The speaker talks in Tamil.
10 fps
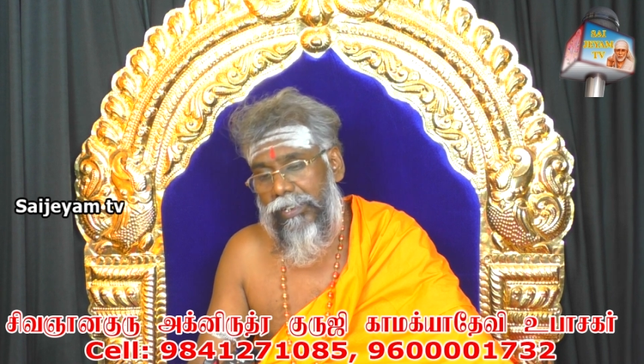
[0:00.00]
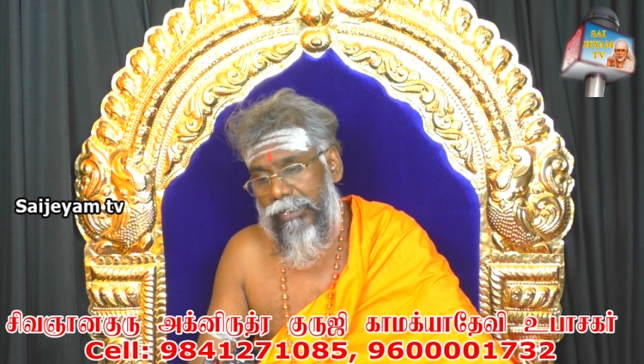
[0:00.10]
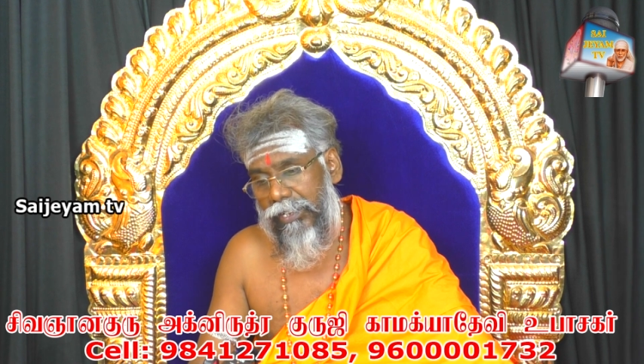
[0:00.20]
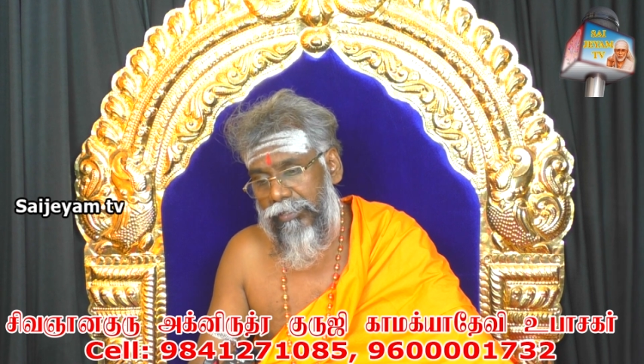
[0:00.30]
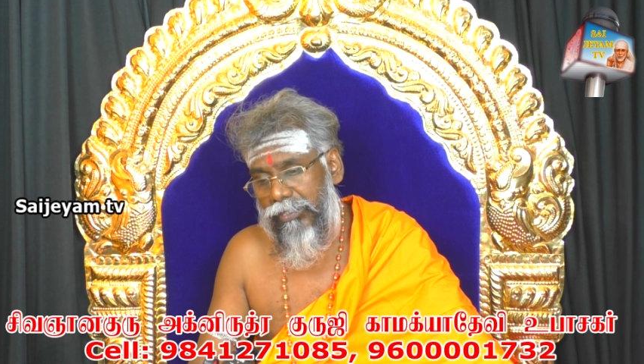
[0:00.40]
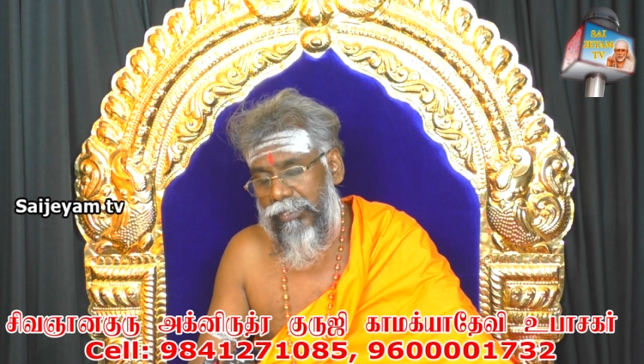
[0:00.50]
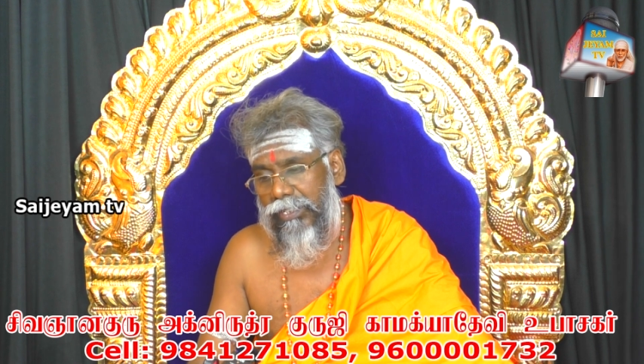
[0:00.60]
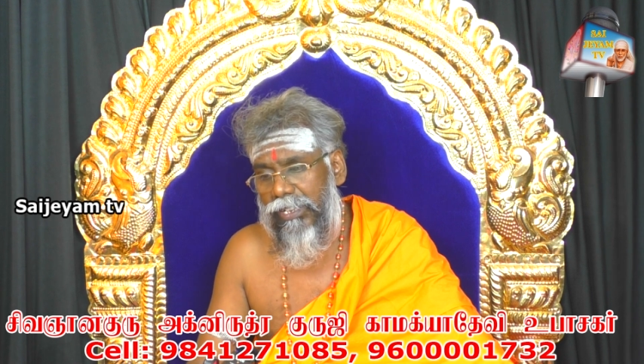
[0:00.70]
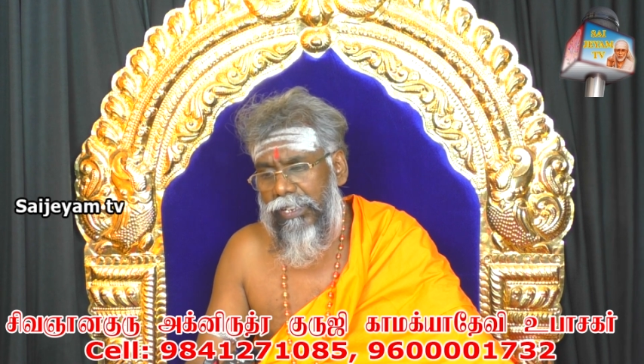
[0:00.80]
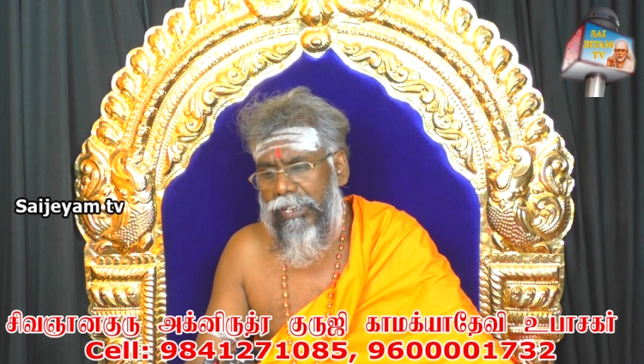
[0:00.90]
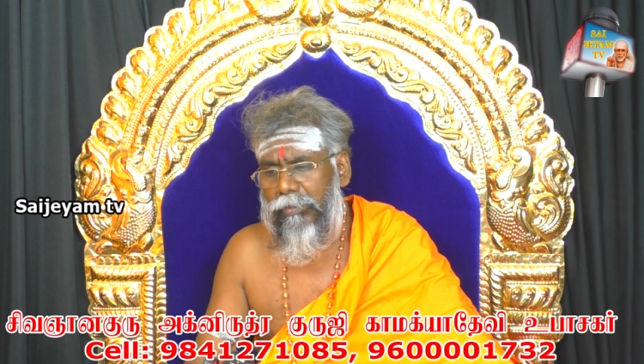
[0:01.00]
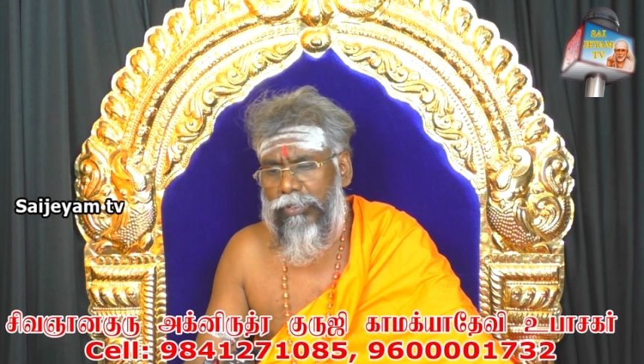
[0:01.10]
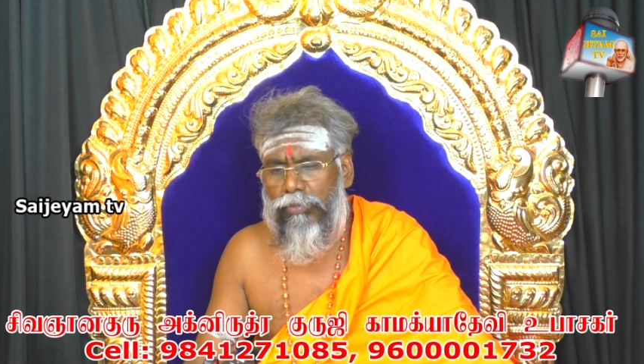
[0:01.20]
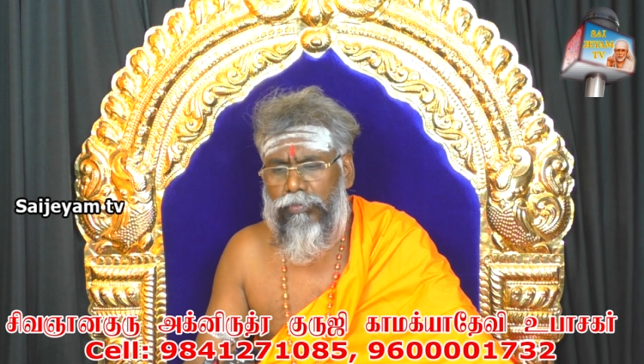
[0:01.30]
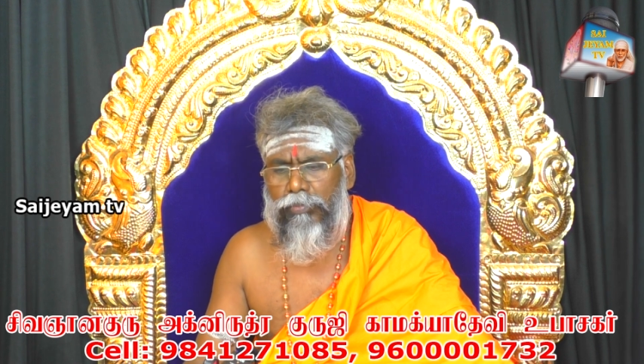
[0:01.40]
ரெண்டாவது
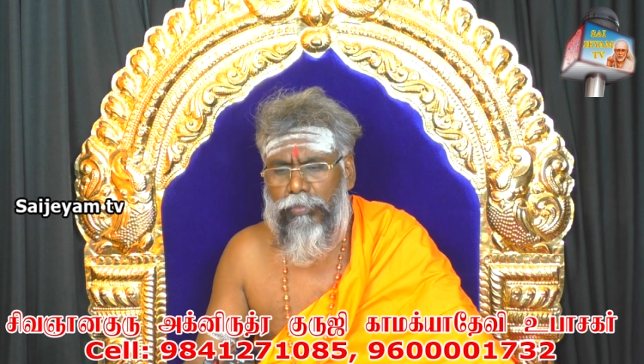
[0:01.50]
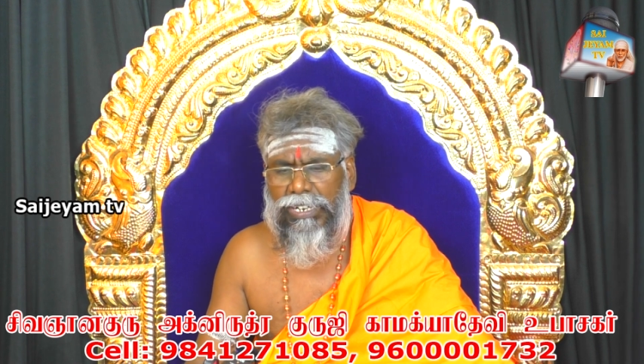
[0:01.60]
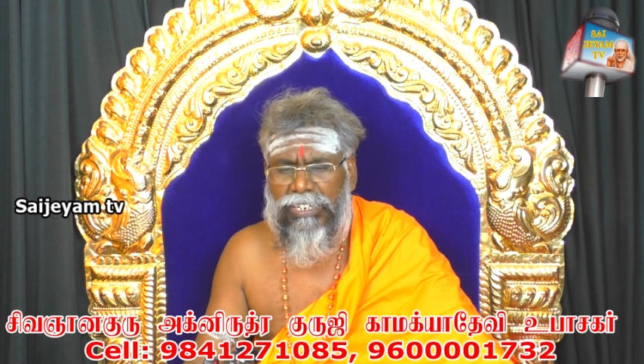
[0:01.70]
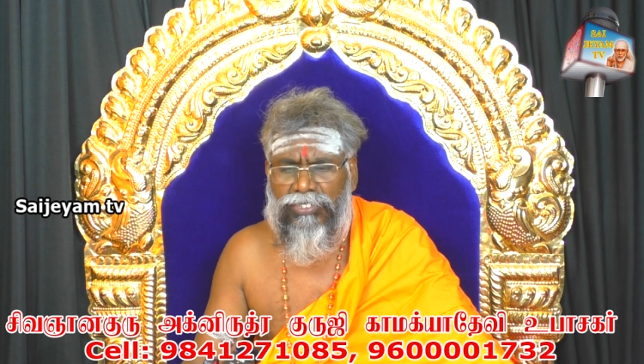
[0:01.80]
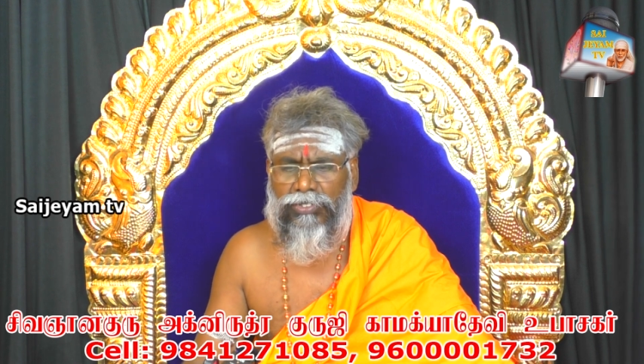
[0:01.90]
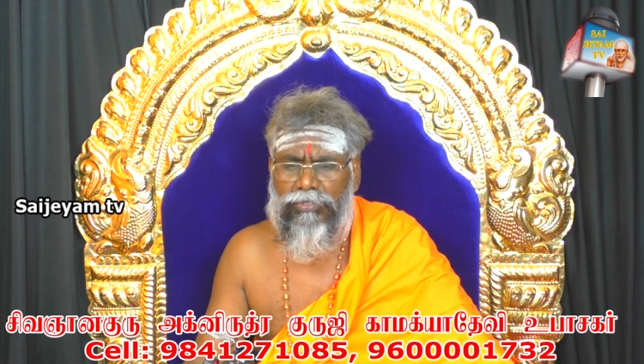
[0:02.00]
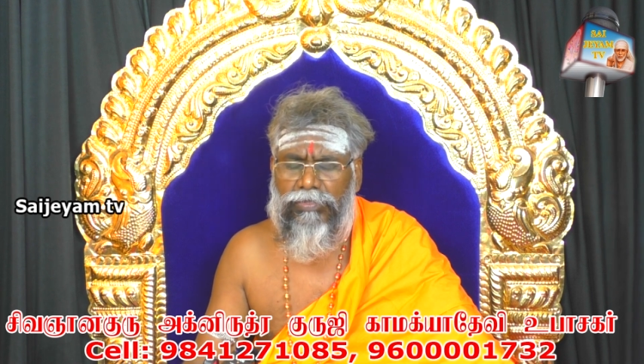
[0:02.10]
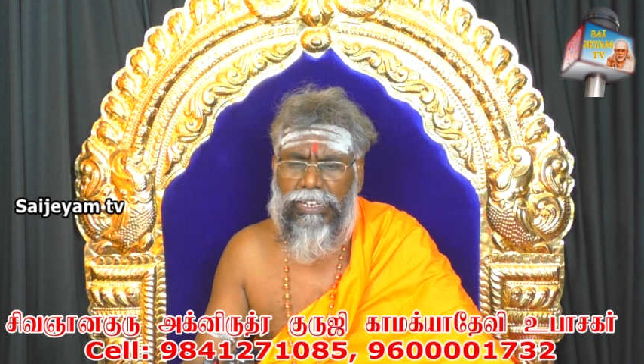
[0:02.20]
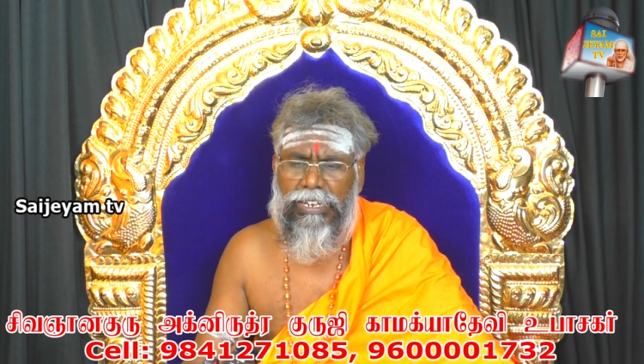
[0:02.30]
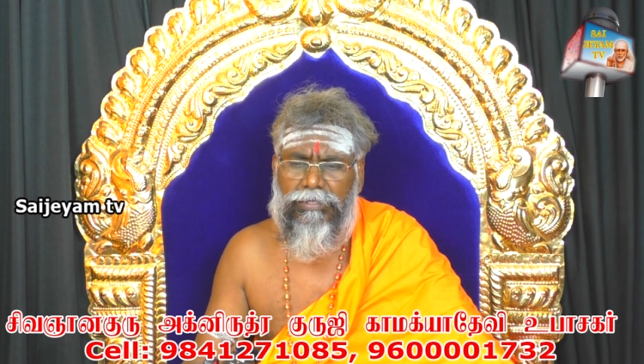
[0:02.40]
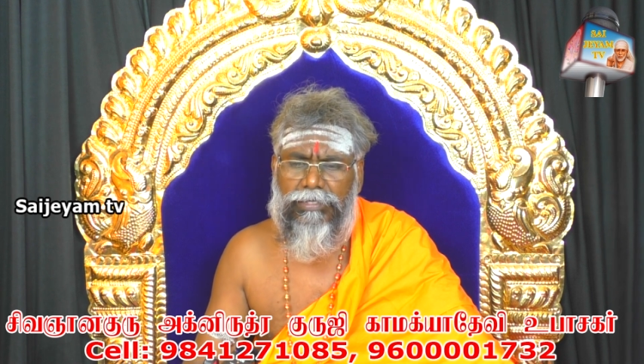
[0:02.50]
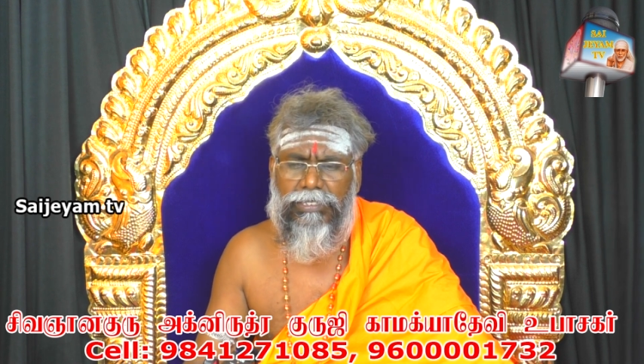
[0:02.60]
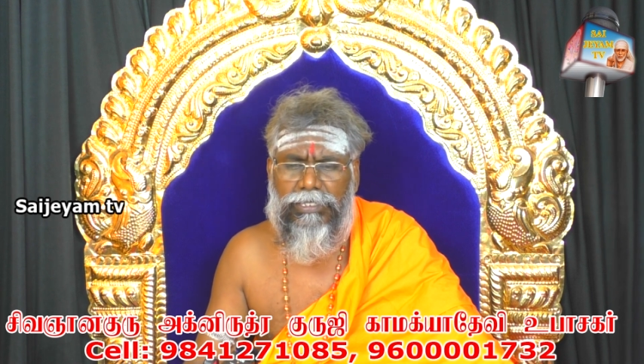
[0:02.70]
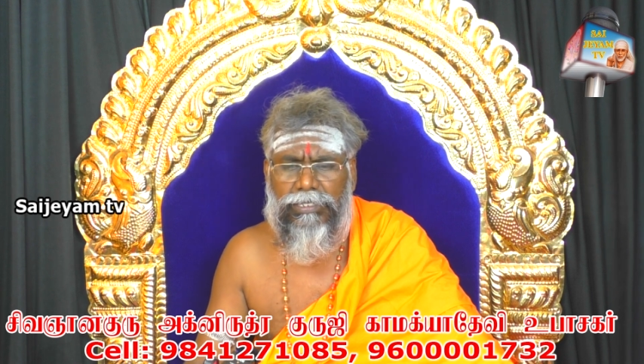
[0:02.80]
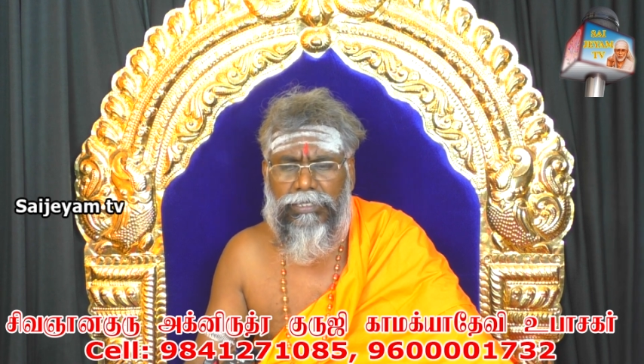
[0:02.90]
நமக்கு ரொம்ப கஷ்டம் வீட்டில்
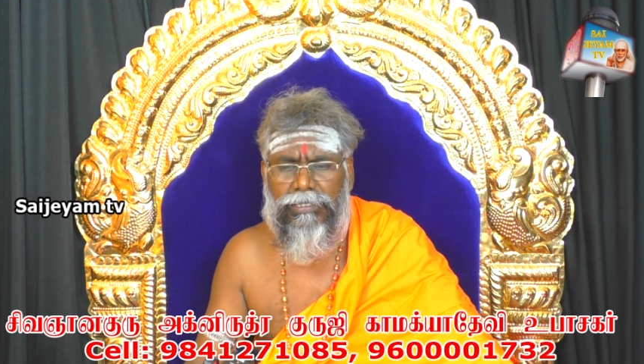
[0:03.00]
வந்து